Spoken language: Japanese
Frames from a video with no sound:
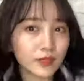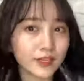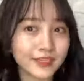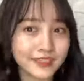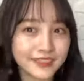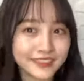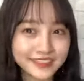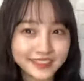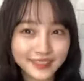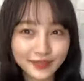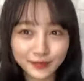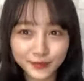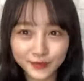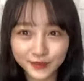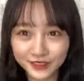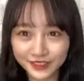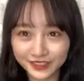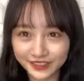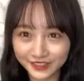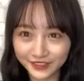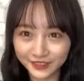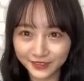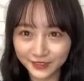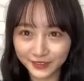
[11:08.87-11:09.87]
でもこ
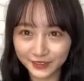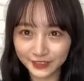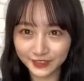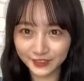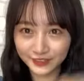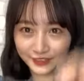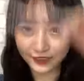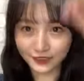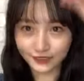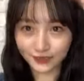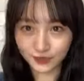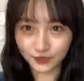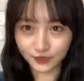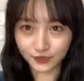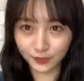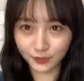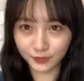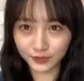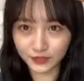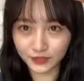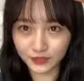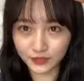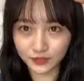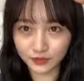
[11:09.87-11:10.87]
れなかったらちょっと
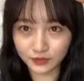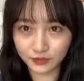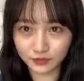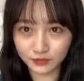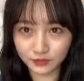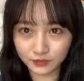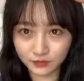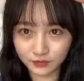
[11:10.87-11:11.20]
寂しいな